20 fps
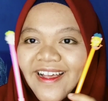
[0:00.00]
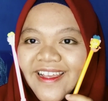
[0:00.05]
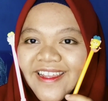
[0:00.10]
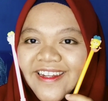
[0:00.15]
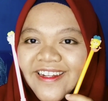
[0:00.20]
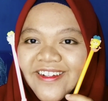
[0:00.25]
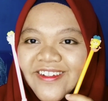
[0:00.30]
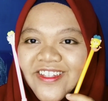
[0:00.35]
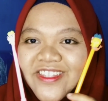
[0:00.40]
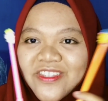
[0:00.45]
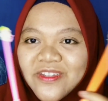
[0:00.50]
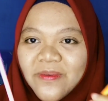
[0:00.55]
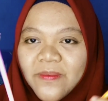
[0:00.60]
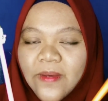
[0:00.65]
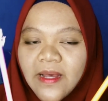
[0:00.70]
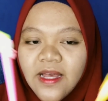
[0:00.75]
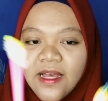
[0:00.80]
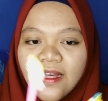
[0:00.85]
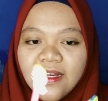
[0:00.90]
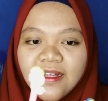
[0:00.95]
ini lucu
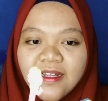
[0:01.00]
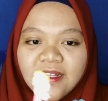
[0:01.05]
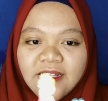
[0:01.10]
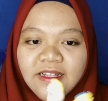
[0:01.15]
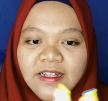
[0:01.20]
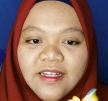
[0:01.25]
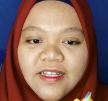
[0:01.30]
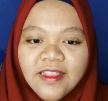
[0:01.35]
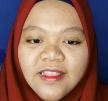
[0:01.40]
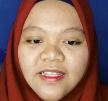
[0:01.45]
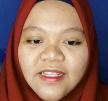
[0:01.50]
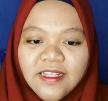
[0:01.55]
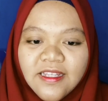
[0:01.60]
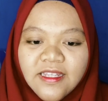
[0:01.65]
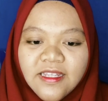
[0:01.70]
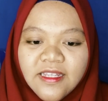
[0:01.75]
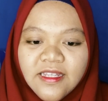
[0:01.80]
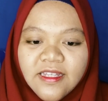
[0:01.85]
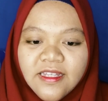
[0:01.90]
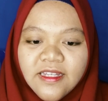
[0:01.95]
banget.
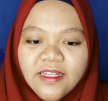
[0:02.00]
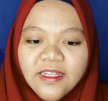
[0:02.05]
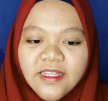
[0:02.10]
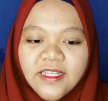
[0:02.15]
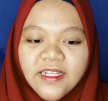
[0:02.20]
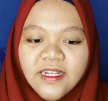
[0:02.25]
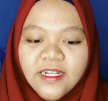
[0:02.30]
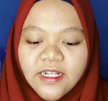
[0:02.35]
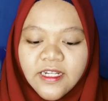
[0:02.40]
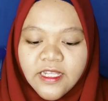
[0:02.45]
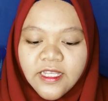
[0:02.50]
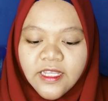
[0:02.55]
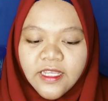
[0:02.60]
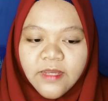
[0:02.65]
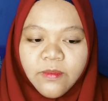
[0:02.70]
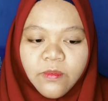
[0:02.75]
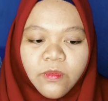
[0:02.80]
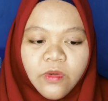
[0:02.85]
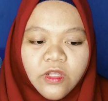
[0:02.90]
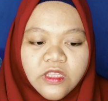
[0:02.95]

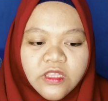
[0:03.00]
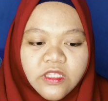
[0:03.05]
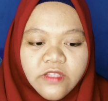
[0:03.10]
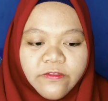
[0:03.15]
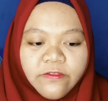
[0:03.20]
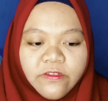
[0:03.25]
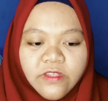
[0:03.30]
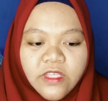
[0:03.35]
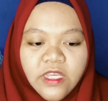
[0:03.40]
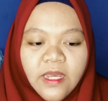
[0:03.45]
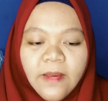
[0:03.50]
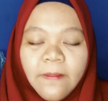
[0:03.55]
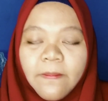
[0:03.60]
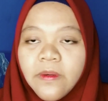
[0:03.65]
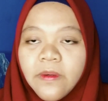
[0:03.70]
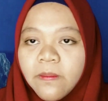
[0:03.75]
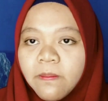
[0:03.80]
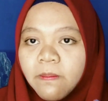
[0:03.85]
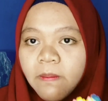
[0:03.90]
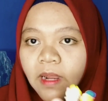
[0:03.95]
Ini motifnya
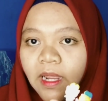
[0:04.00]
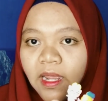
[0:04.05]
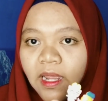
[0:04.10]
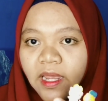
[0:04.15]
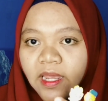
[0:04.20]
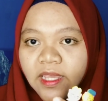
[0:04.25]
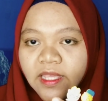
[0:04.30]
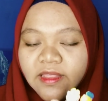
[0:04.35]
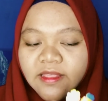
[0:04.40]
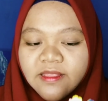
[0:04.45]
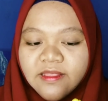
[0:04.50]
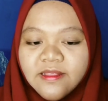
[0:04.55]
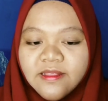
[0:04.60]
mermaid.